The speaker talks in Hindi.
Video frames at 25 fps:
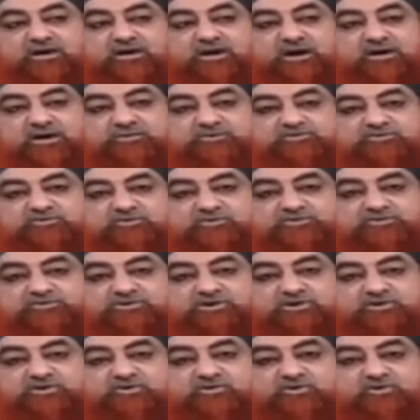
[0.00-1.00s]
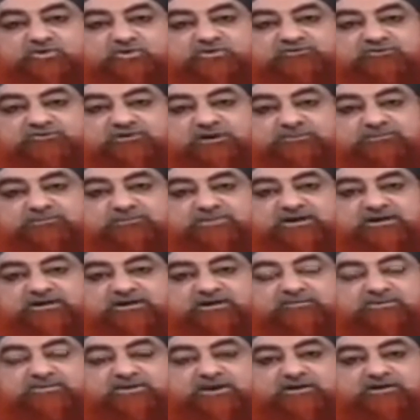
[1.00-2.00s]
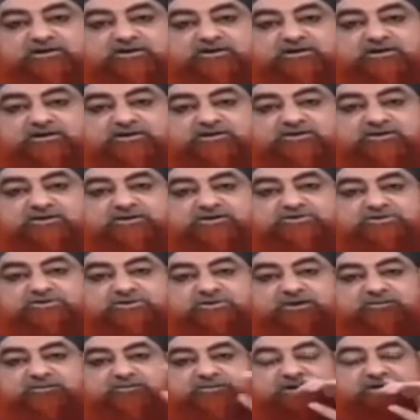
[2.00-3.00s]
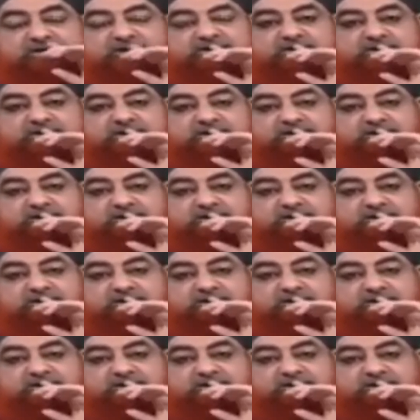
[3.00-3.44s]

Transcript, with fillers: अब इसको तीन करोड़ से आप मल्टीप्लाई करें कितना पानी